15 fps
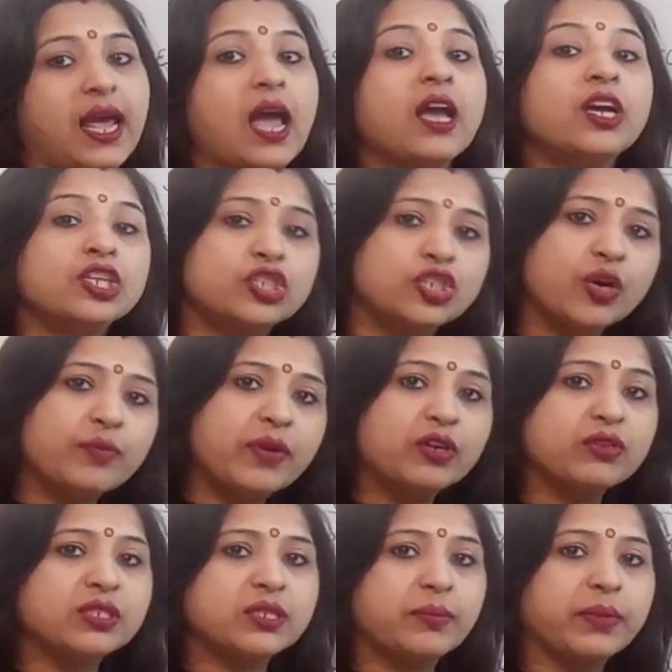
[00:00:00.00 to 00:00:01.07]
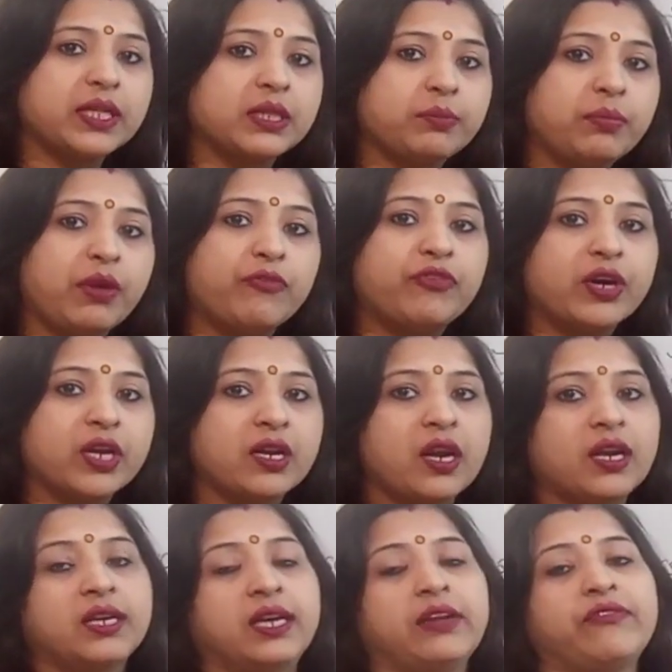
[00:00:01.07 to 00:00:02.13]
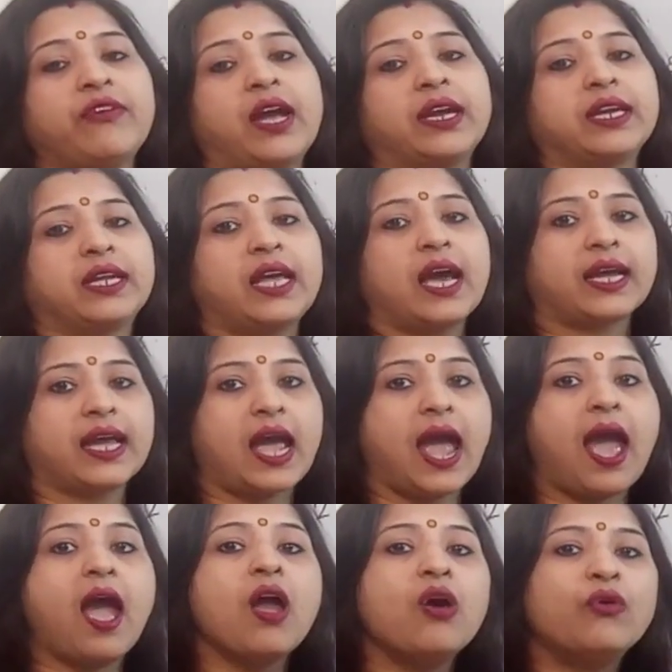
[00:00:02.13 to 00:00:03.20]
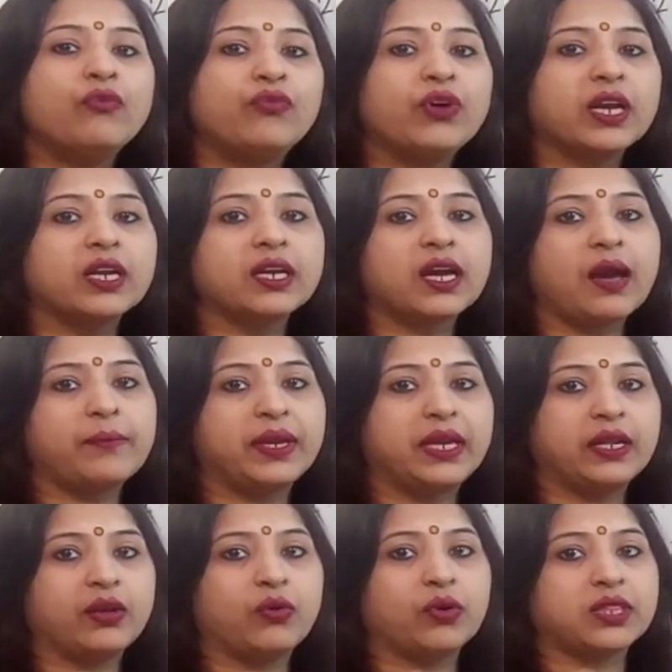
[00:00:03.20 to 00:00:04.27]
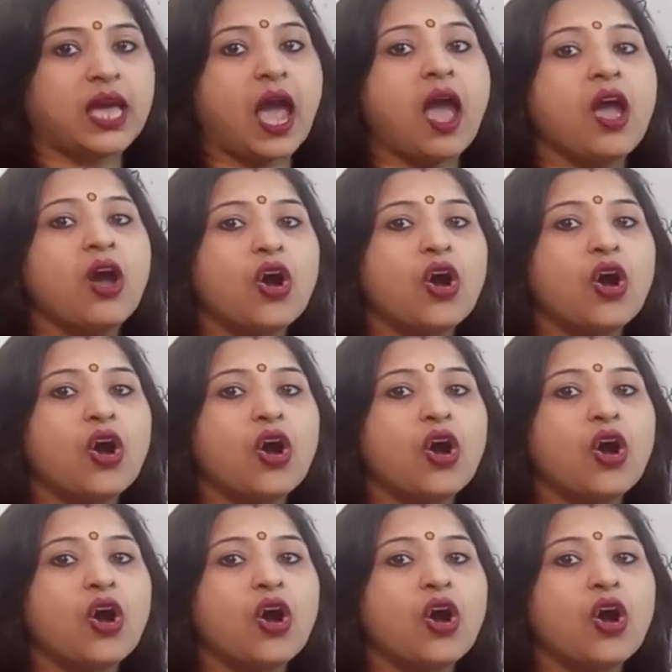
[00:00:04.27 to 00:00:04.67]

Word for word: हैं जो मनुस्मृति में वर्ण डिफाइन किया गया है वर्ण का मीनिंग होता है